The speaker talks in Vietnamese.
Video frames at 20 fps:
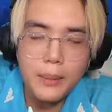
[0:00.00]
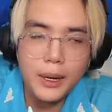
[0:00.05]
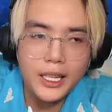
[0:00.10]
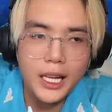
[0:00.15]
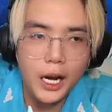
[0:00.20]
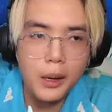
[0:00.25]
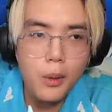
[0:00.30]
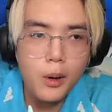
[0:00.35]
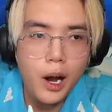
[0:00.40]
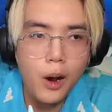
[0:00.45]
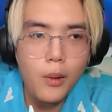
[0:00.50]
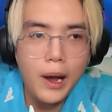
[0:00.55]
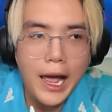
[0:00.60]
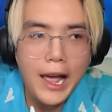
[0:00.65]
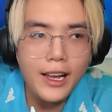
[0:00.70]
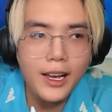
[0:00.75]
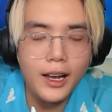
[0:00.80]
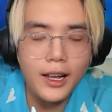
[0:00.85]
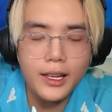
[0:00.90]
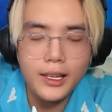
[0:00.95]
Để mình thử một câu
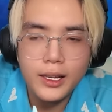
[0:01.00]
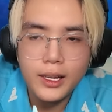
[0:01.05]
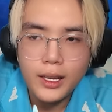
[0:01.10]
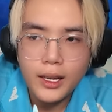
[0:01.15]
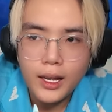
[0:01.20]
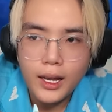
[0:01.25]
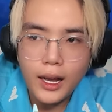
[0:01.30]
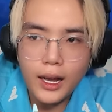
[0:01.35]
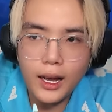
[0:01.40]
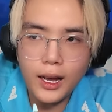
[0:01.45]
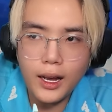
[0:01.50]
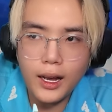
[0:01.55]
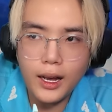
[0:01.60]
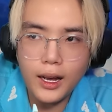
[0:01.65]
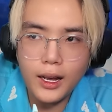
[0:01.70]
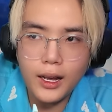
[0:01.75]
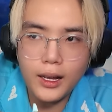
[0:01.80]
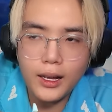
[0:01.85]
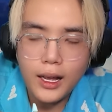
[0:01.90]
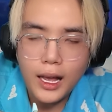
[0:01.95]
khác coi
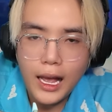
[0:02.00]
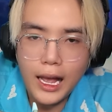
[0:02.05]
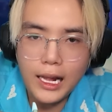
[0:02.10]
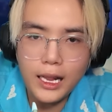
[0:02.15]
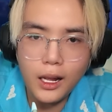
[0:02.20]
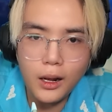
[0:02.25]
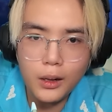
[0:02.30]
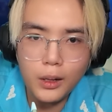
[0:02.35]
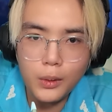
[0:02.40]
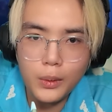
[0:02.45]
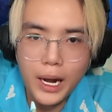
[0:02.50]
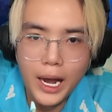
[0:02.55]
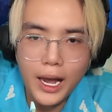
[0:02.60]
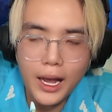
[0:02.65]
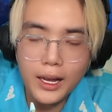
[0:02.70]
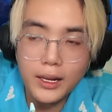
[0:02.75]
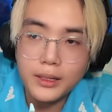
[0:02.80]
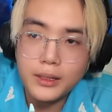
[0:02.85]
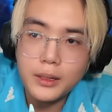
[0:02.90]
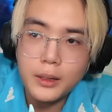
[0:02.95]
uh, Hello
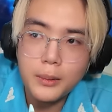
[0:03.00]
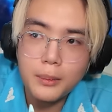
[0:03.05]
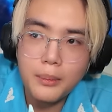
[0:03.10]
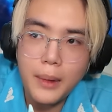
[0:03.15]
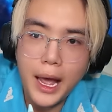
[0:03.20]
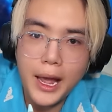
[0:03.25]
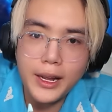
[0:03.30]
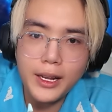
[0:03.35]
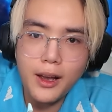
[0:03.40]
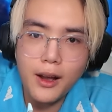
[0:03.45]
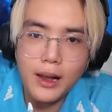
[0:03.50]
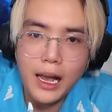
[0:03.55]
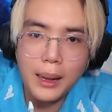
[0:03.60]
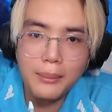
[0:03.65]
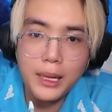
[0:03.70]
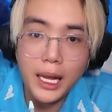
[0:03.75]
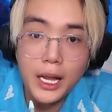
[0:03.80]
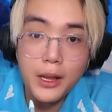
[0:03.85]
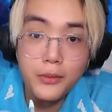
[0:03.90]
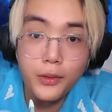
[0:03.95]
Luna Bạn có
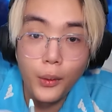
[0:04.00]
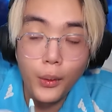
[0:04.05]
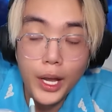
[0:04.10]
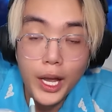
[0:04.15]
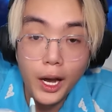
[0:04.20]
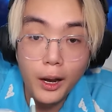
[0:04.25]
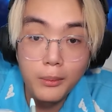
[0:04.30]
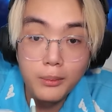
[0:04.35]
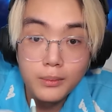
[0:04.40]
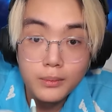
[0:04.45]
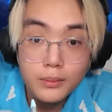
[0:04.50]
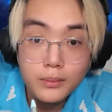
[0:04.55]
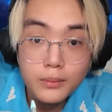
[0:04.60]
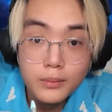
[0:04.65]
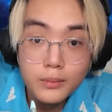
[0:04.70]
cảm thấy vui không